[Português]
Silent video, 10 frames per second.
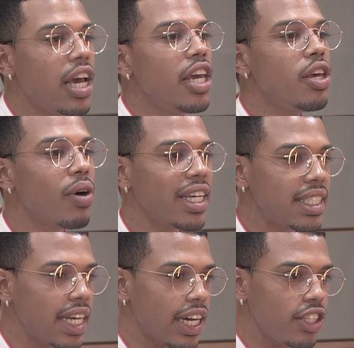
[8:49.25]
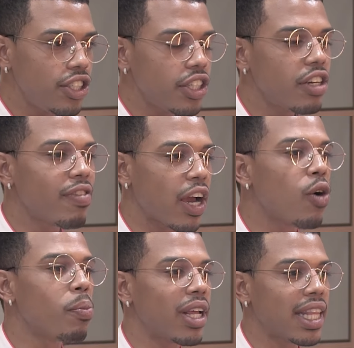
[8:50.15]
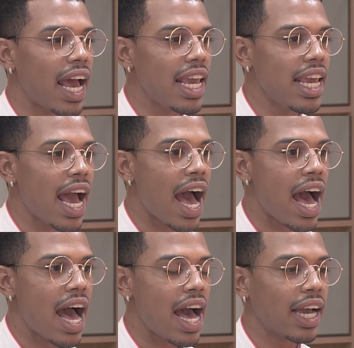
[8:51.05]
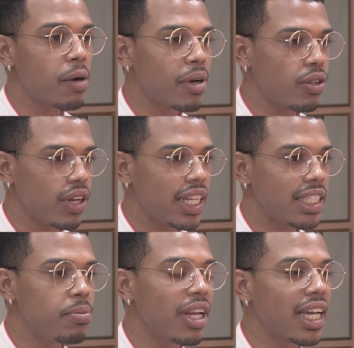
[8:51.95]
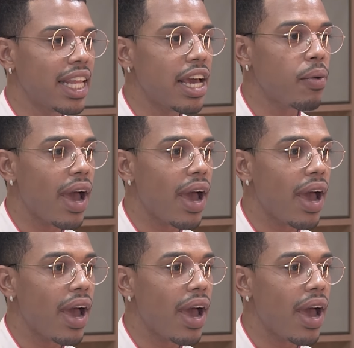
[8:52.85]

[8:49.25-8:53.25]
e o restante, que vai completar aí a gramatura desse brigadeiro,